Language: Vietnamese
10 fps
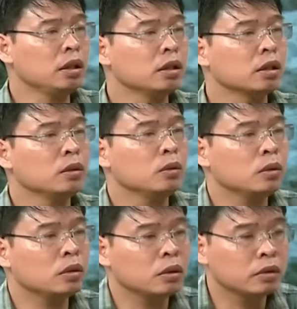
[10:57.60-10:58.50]

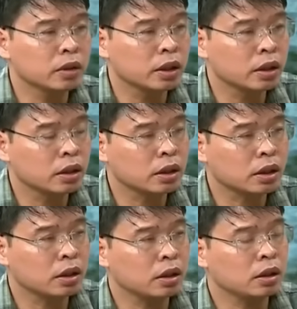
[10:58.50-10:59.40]
cứu về
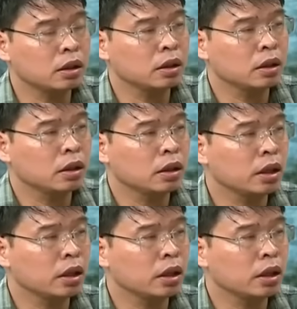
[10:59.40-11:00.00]
cái hệ